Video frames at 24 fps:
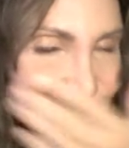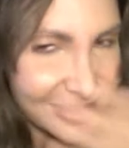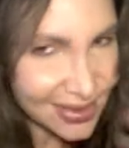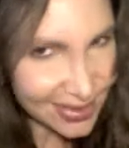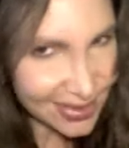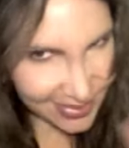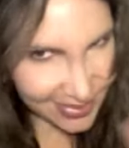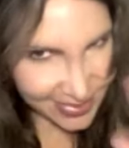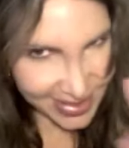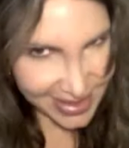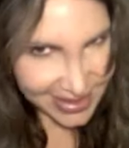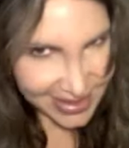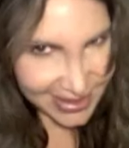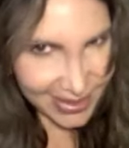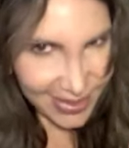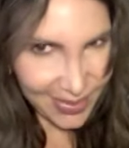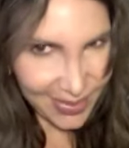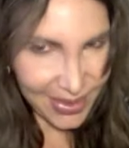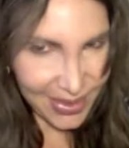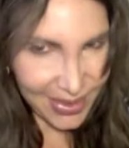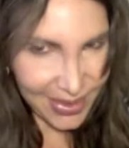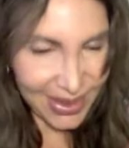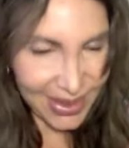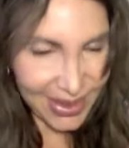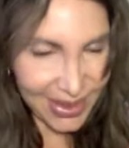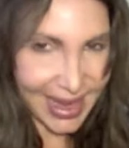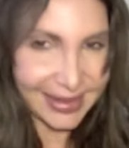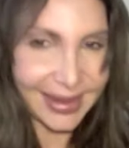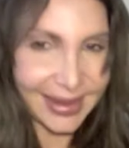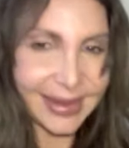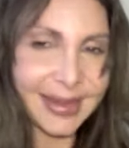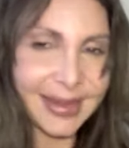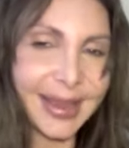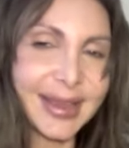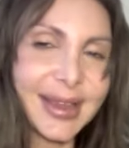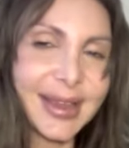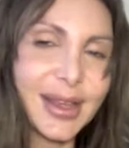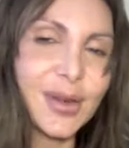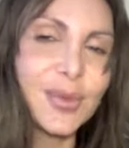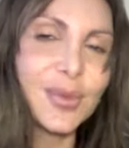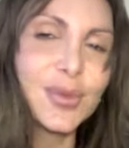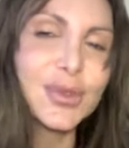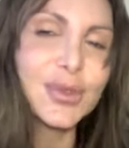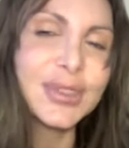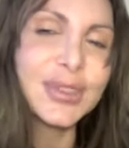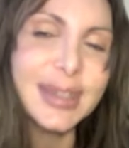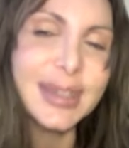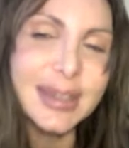Un beso muy grande, te quiero
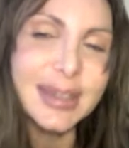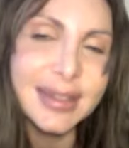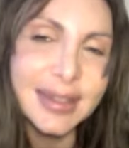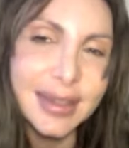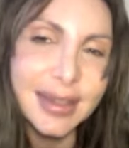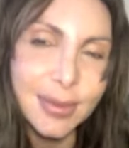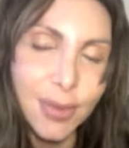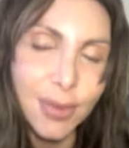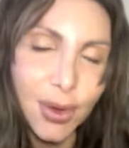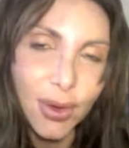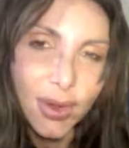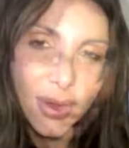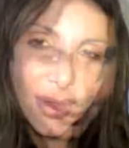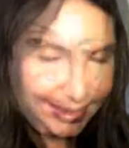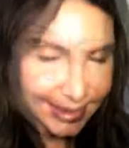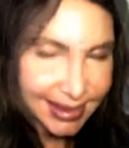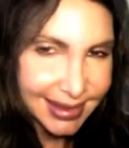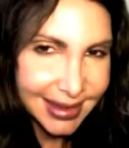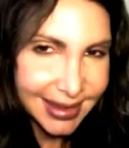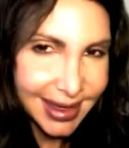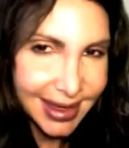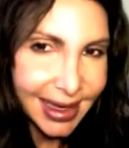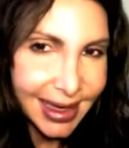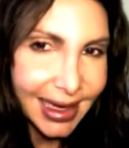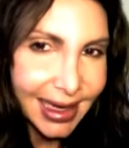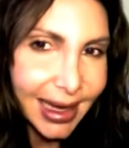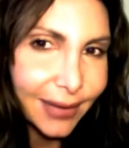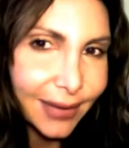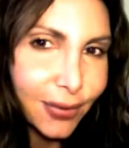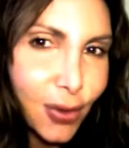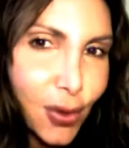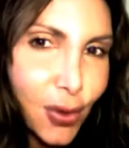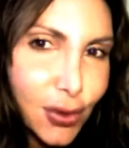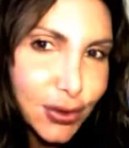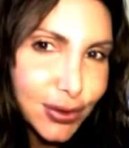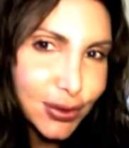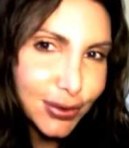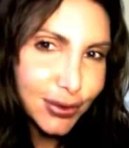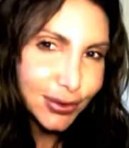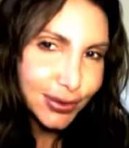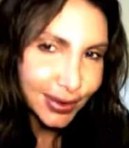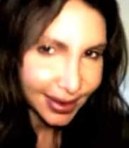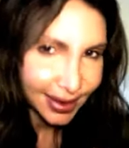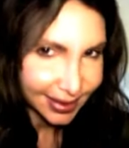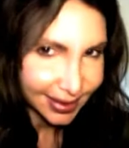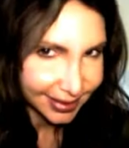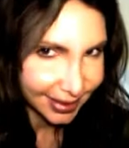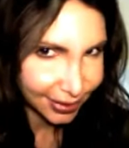muchísimo. Sigue la
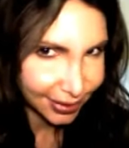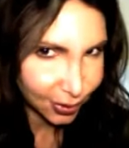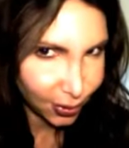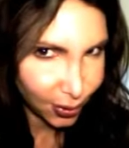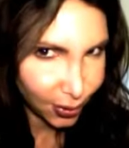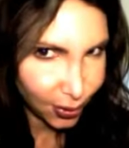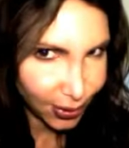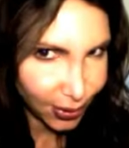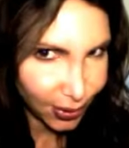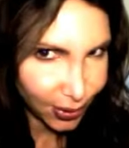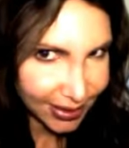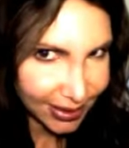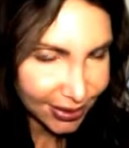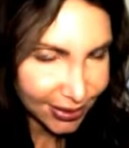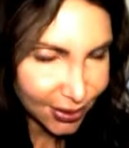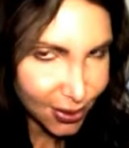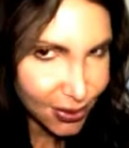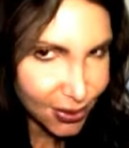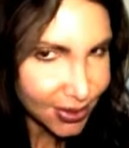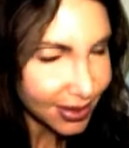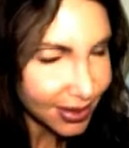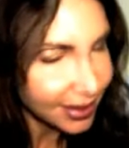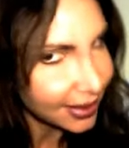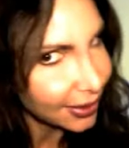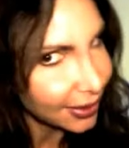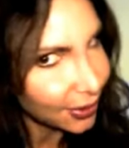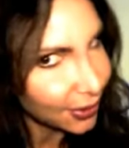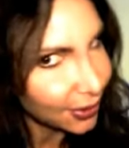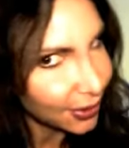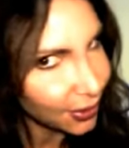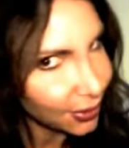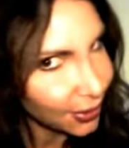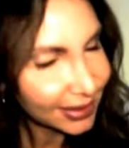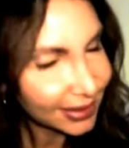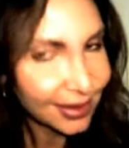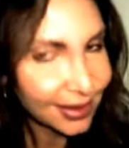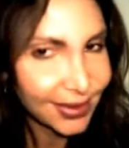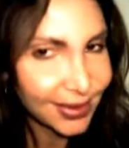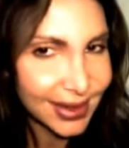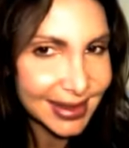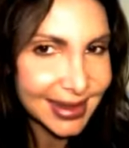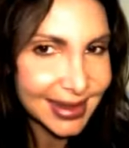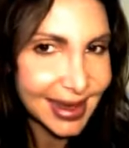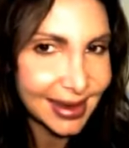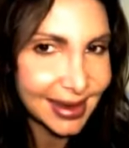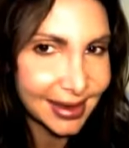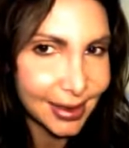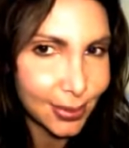voz de tu corazón y nunca te
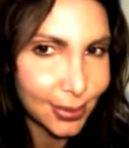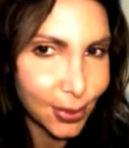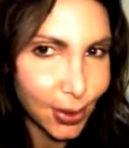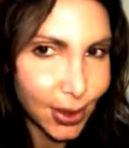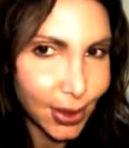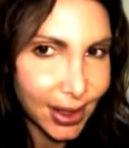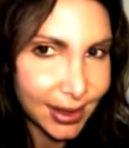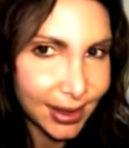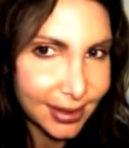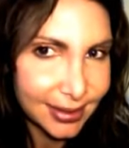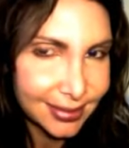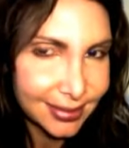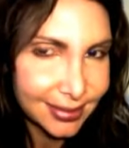vas a equivocar.